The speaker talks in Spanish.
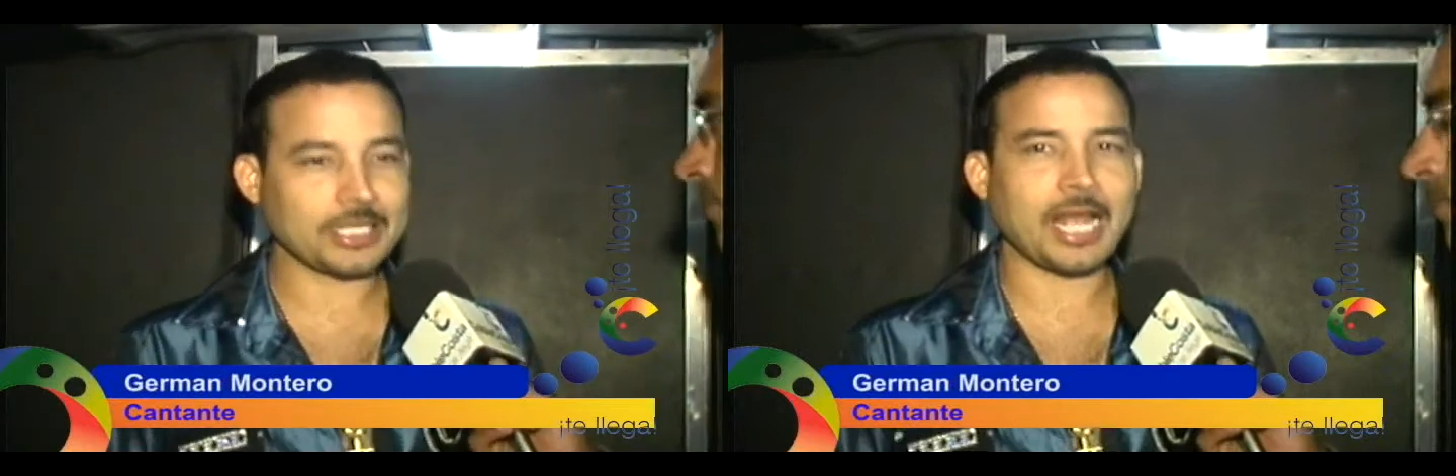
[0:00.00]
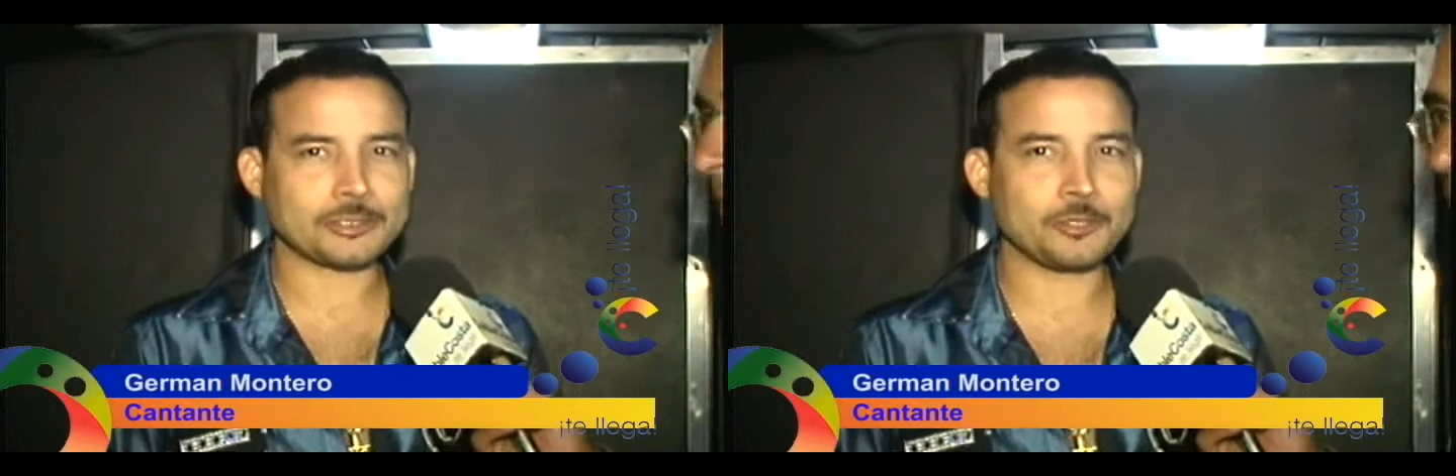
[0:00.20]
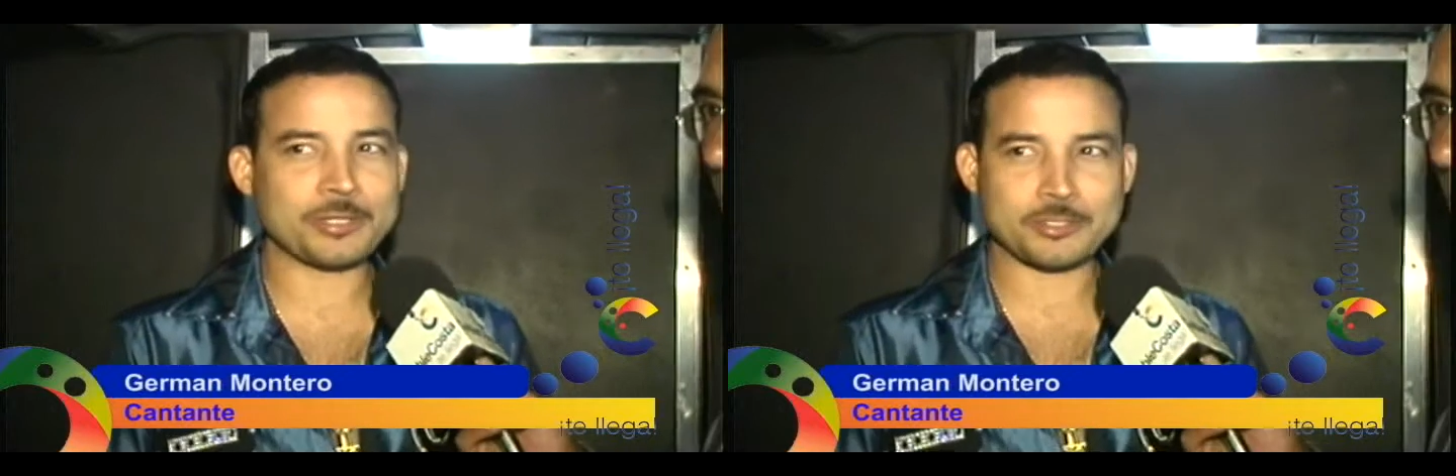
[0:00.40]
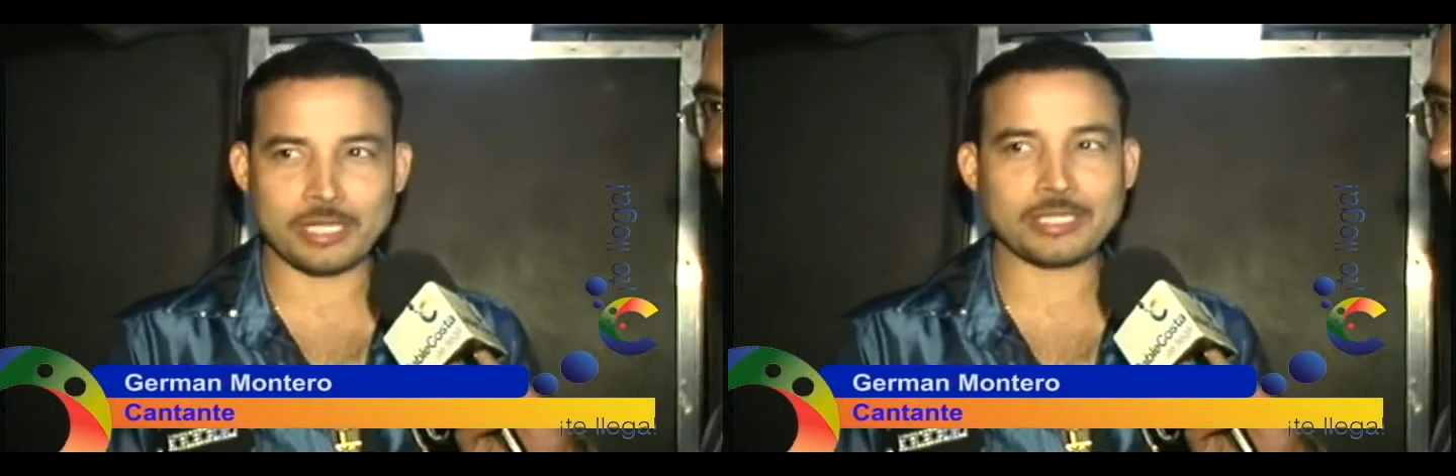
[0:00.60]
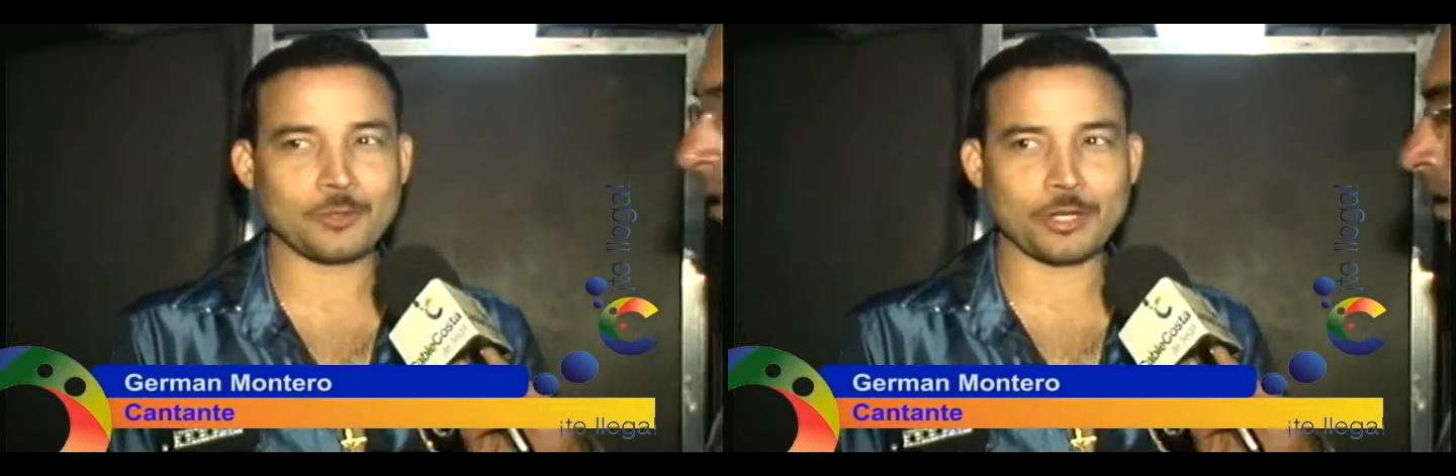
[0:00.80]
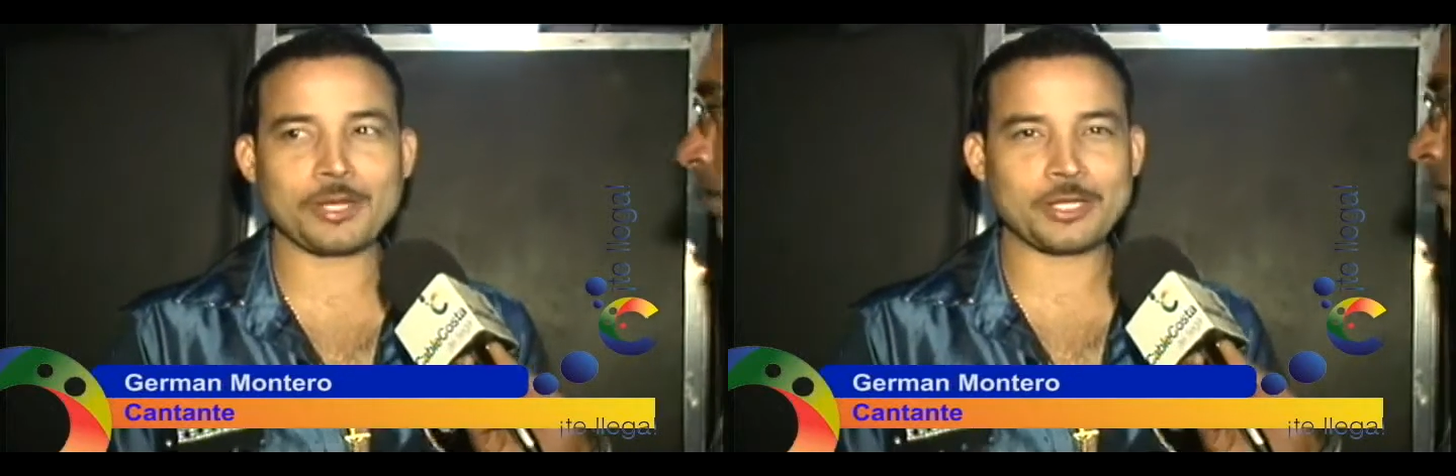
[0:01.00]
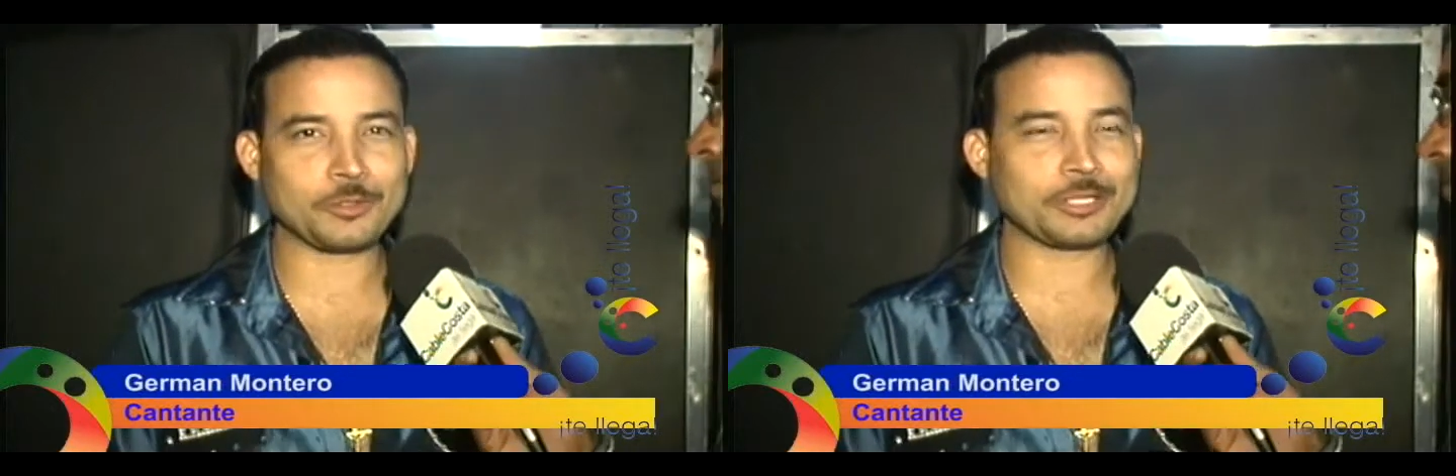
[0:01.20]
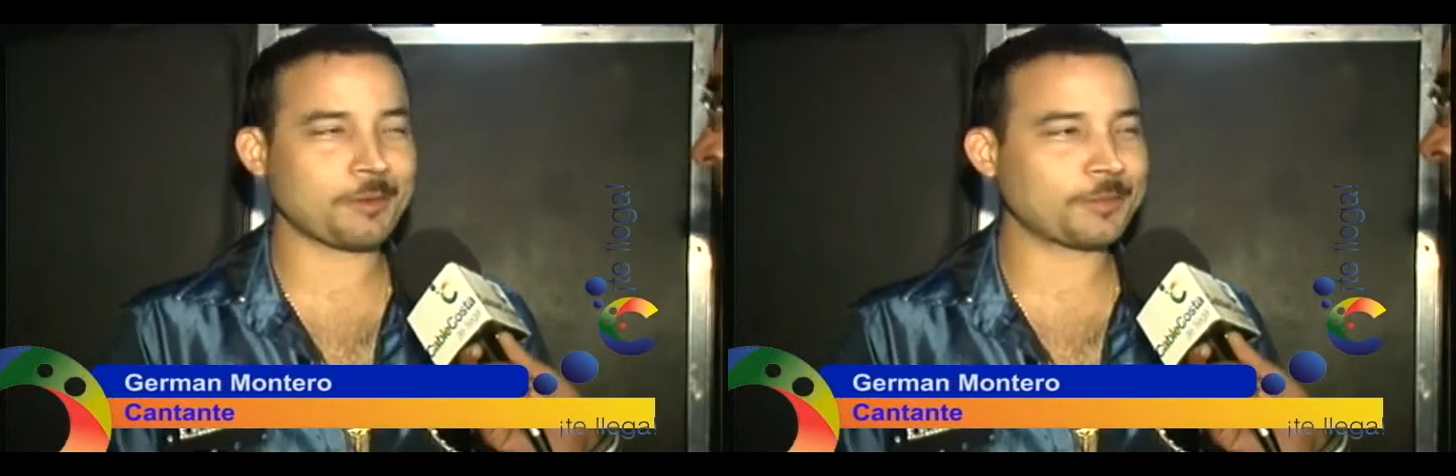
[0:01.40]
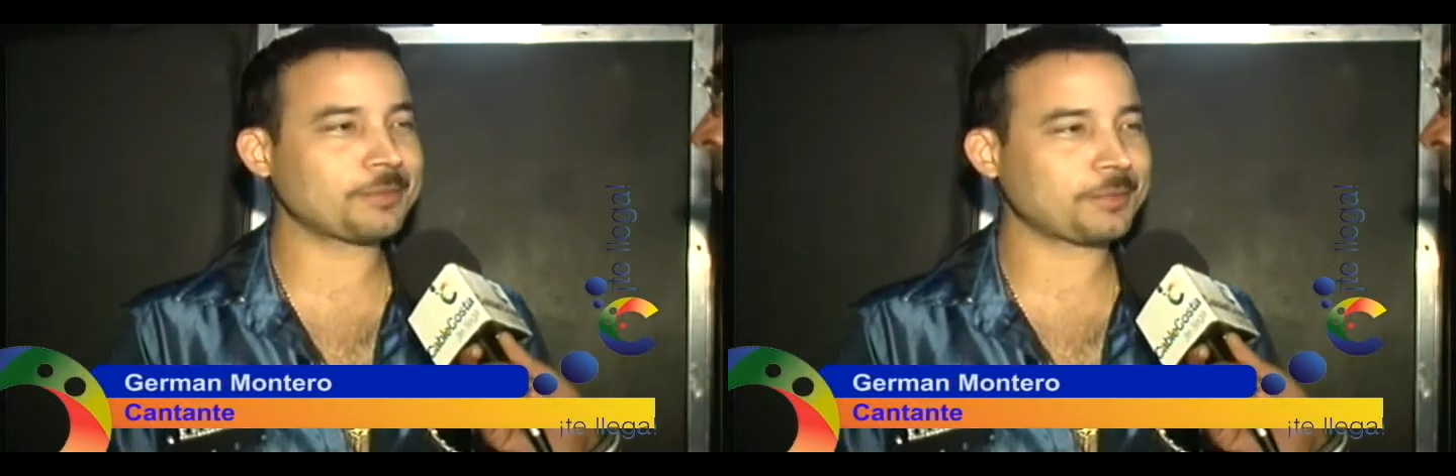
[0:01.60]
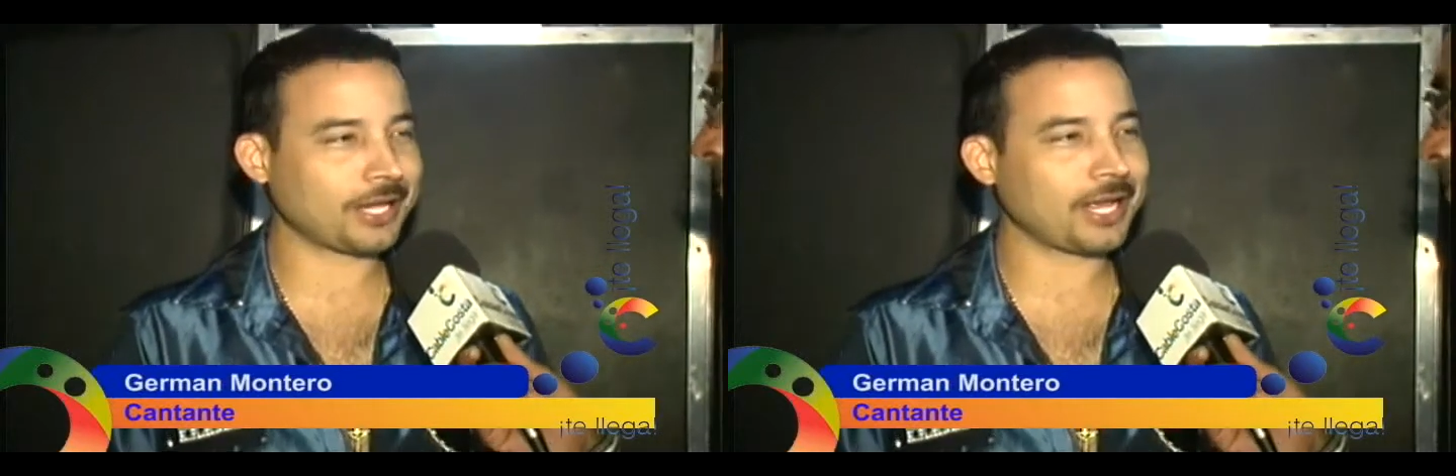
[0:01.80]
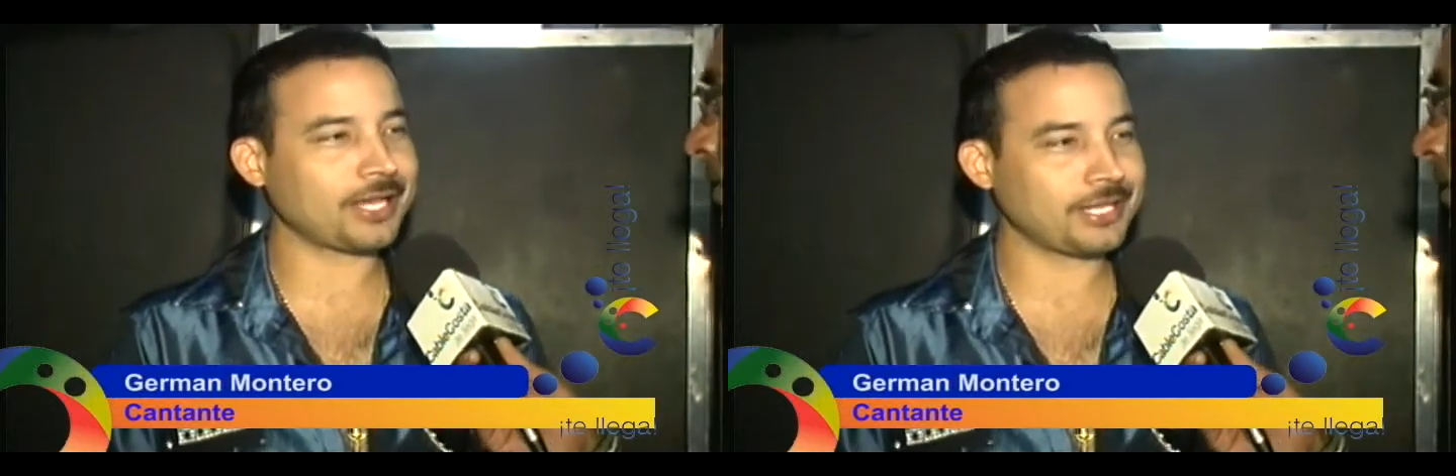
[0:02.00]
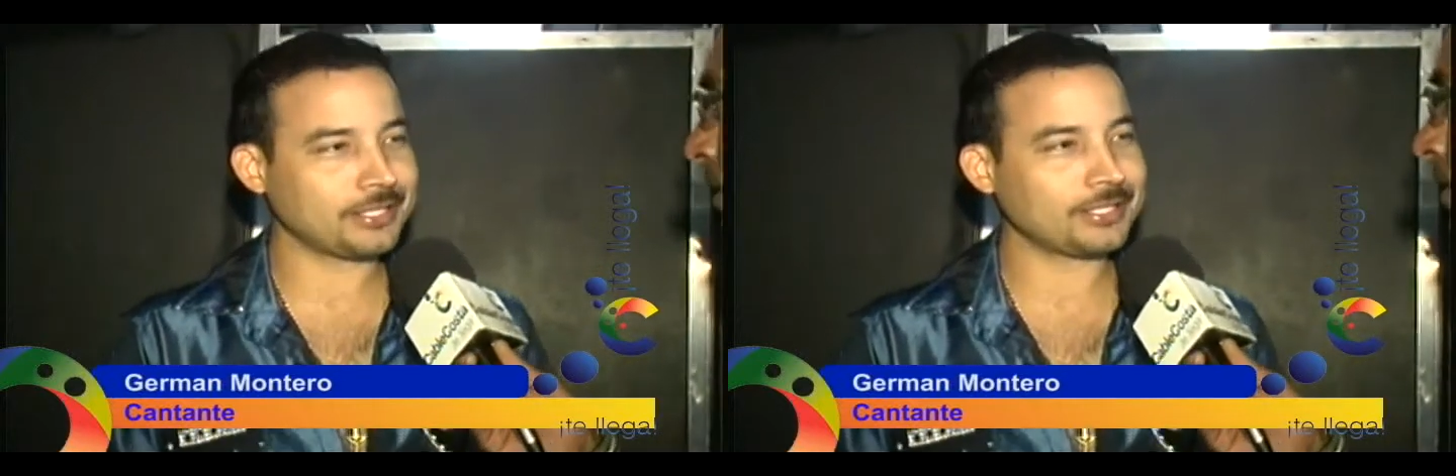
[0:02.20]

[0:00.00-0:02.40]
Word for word: Ha, sido impresionante lo que he venido últimamente para acá. ¿eh?